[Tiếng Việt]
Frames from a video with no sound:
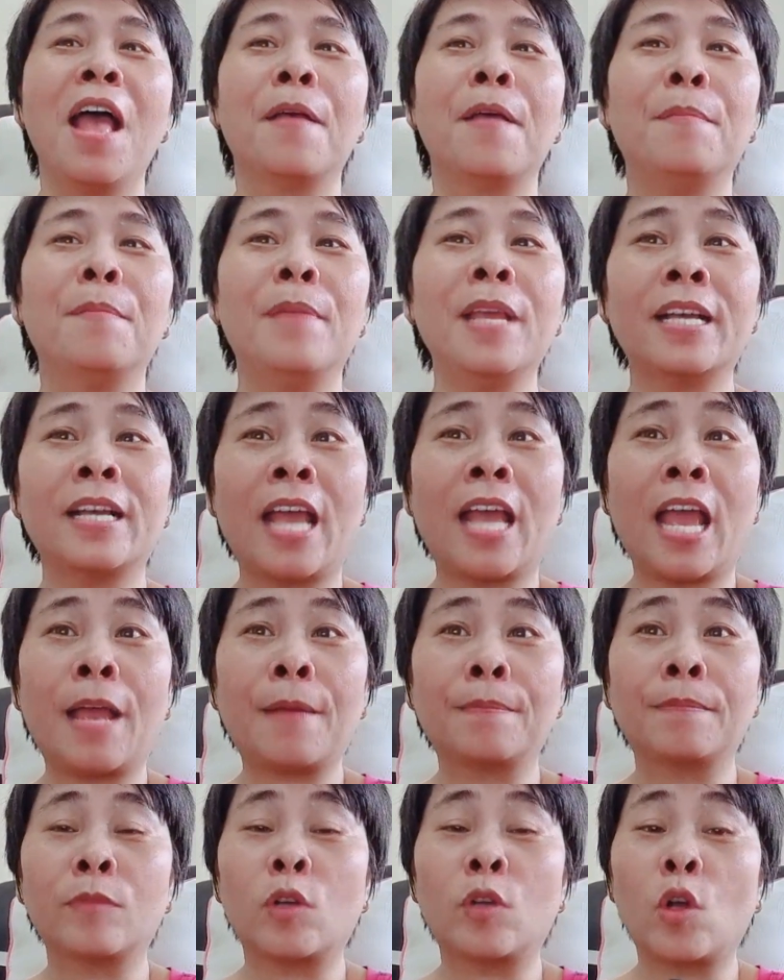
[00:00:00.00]
biết
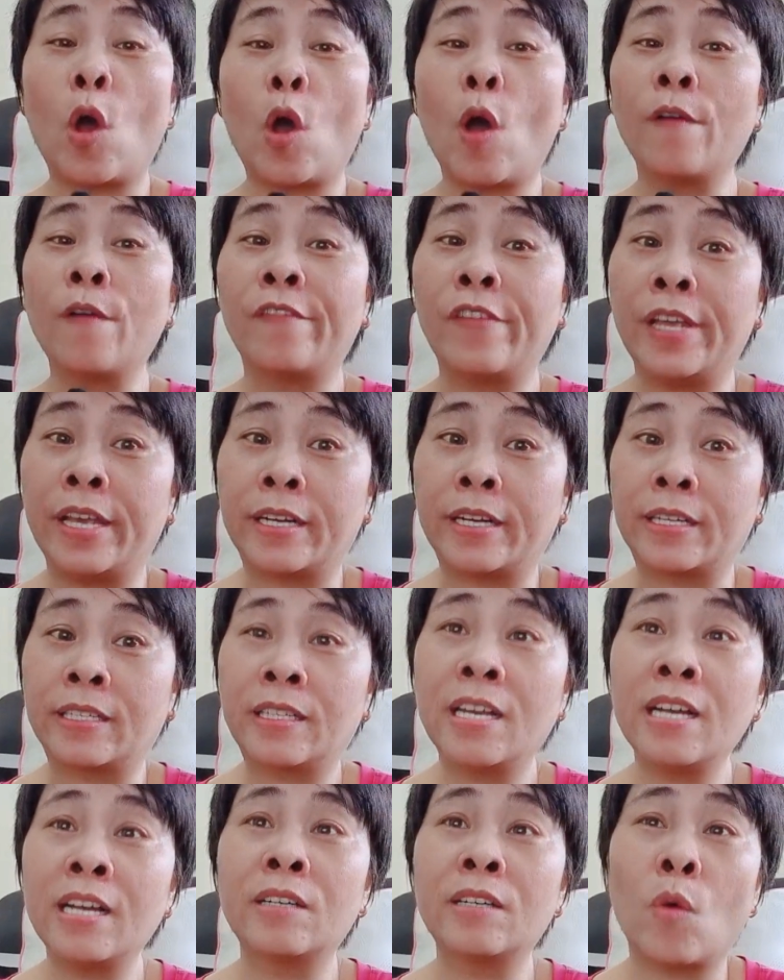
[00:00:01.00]
em có
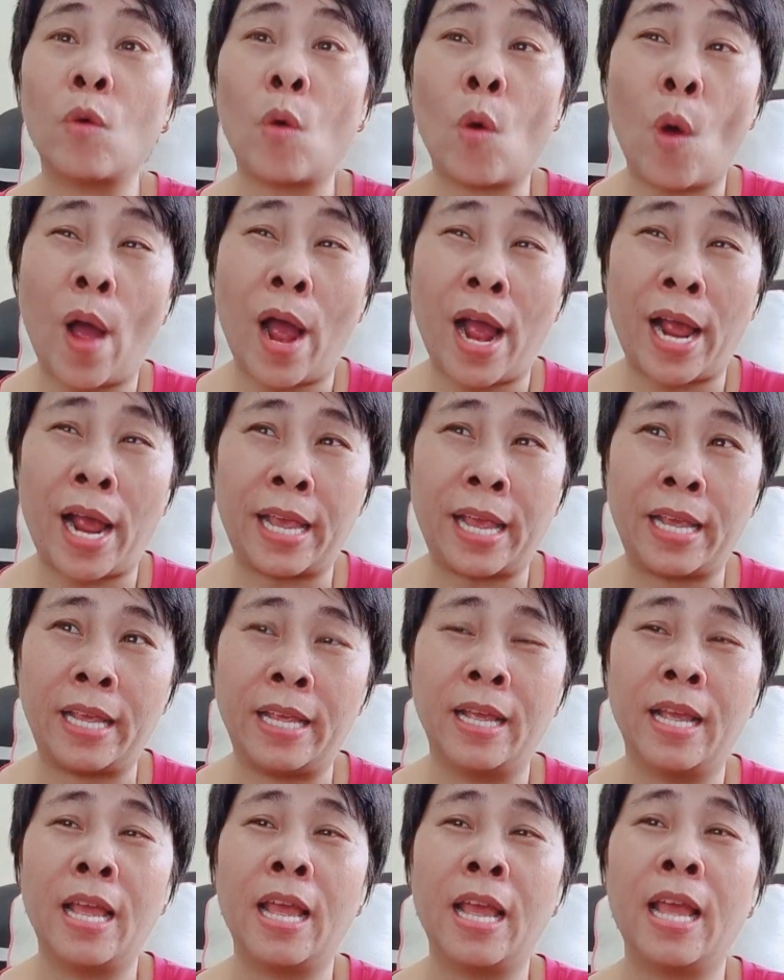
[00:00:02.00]
việc thức
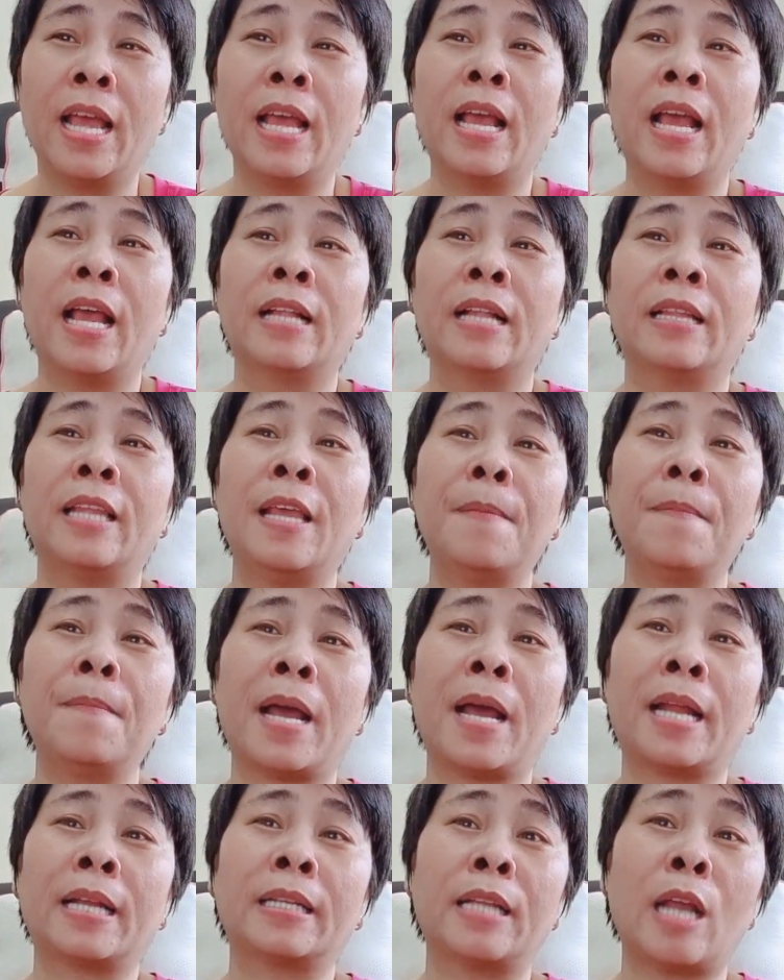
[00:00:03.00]
hoài tim
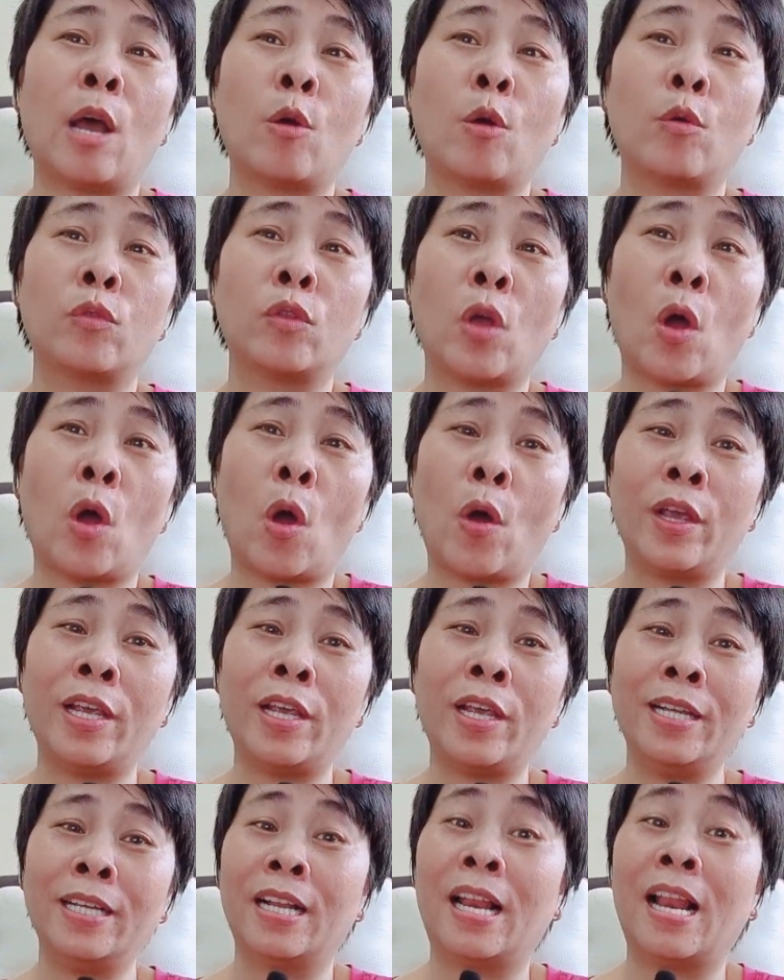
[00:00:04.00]
anh đau
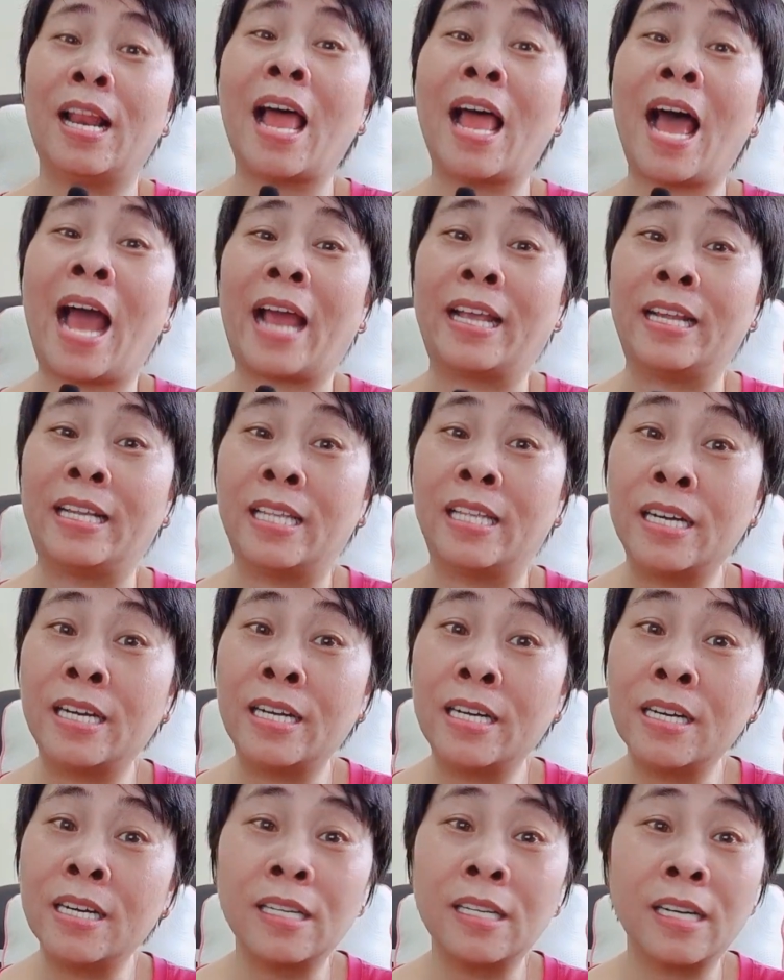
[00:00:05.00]
nhói lại
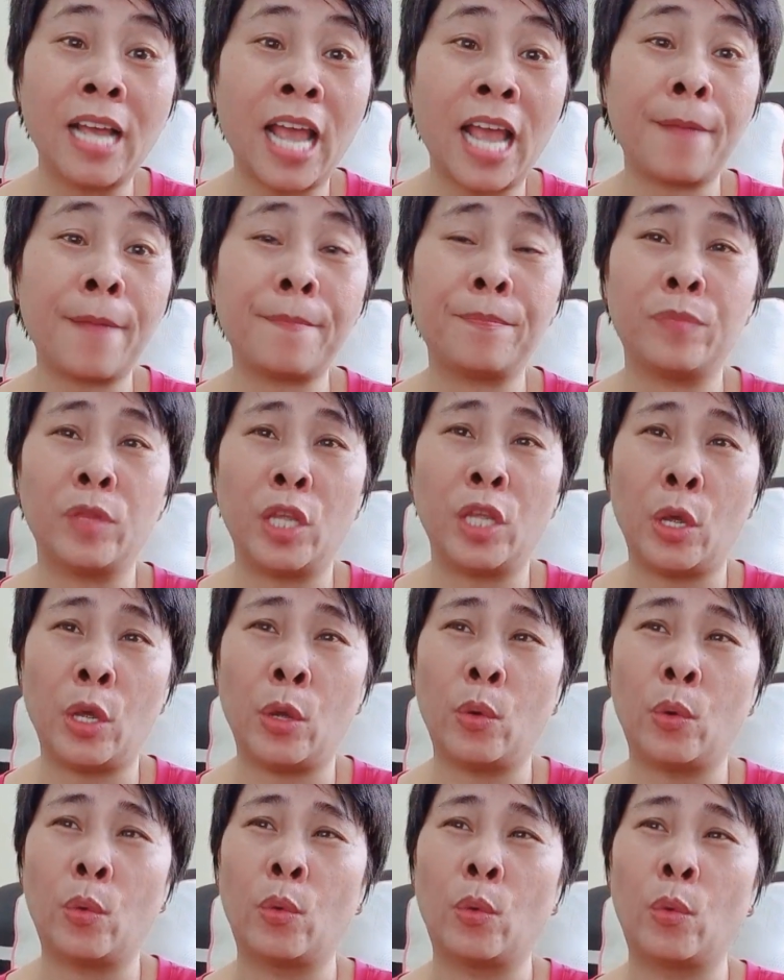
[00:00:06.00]
thương em
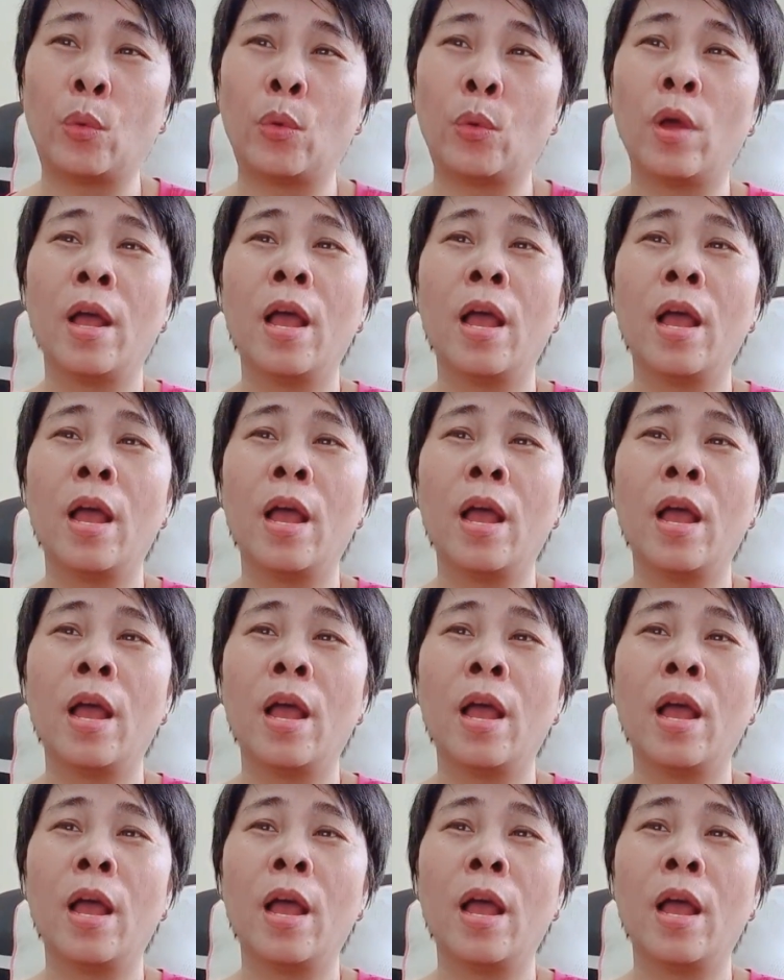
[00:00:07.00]
nhiều